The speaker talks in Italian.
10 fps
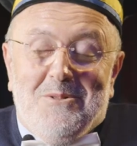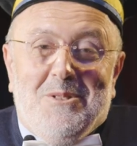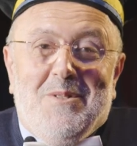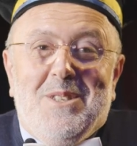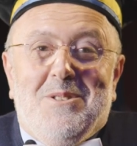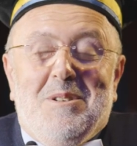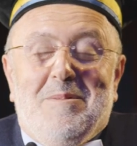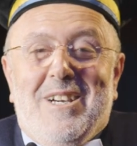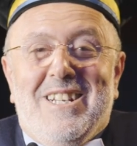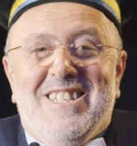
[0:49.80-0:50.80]
tutto quanto da
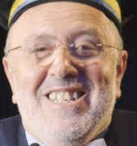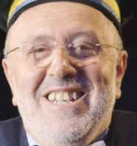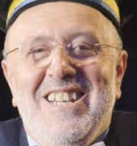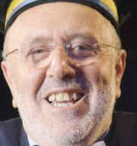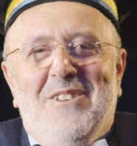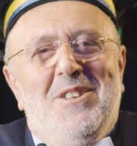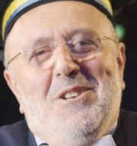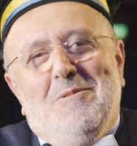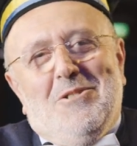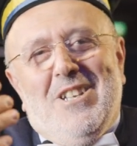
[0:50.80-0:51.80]
parte e quindi ho
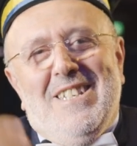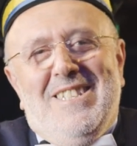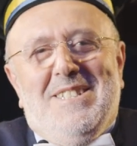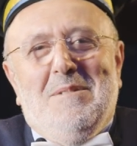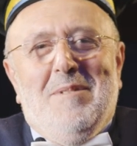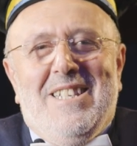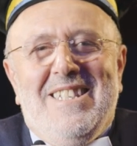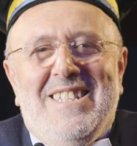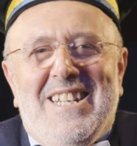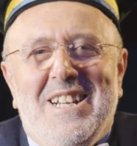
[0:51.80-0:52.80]
cominciato a
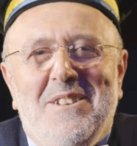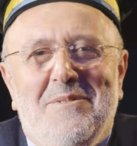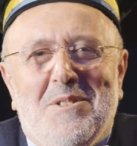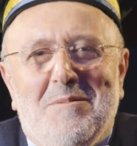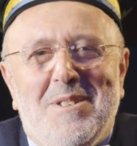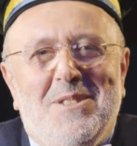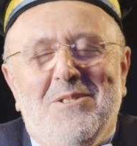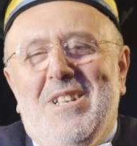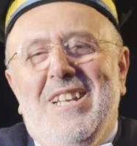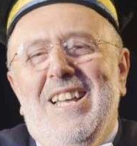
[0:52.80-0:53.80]
sistematizzare le
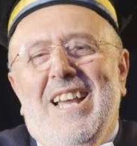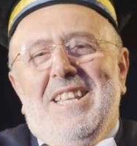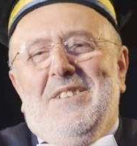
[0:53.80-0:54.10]
informazioni, è